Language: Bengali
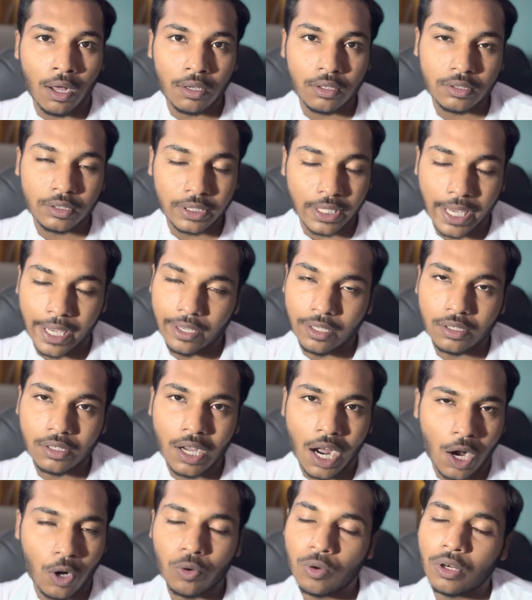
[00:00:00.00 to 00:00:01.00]
ইয়ে
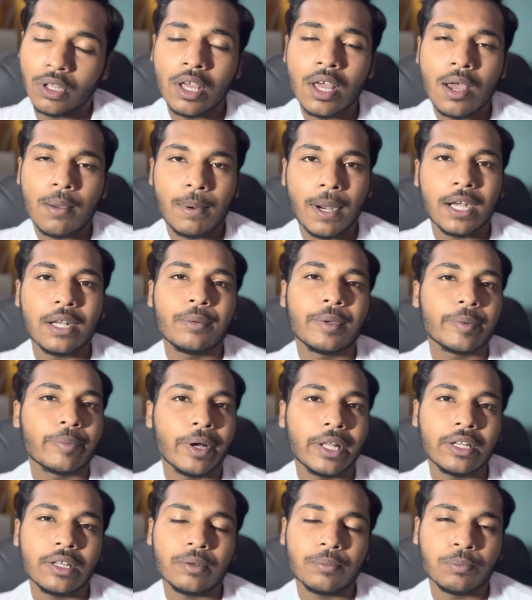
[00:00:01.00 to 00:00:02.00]
কারণ প্যান্ডেমিক
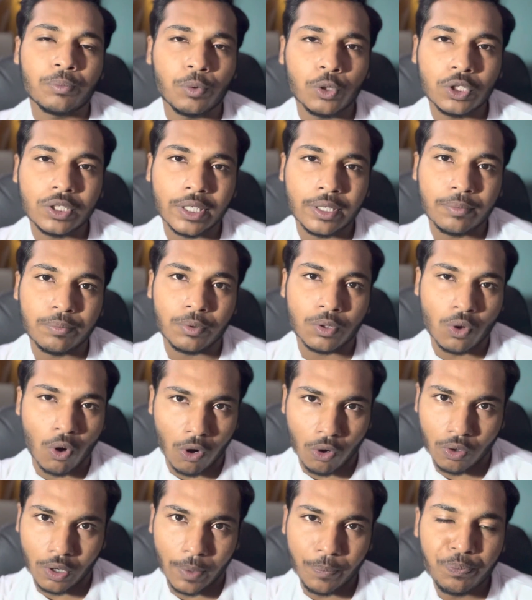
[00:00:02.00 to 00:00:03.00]
বলে বলতে
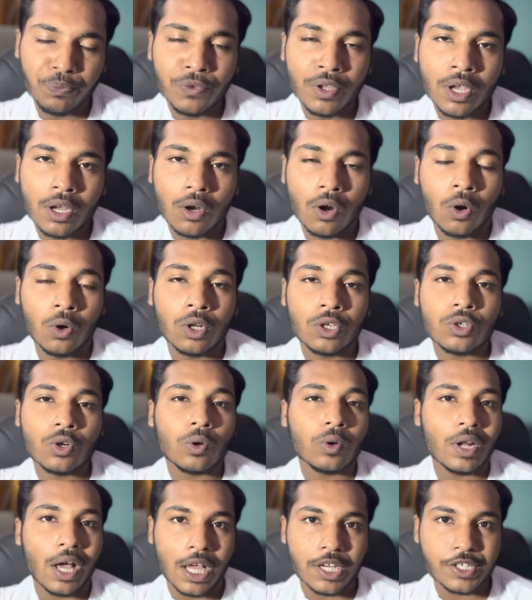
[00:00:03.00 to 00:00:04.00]
করোনা করোনা
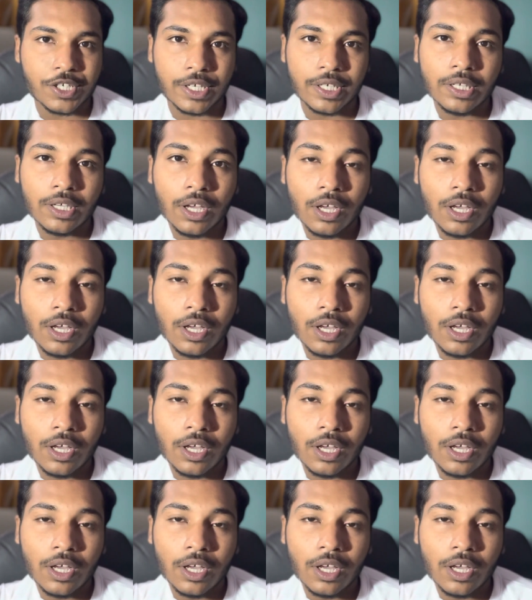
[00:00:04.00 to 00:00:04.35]
যখন আসে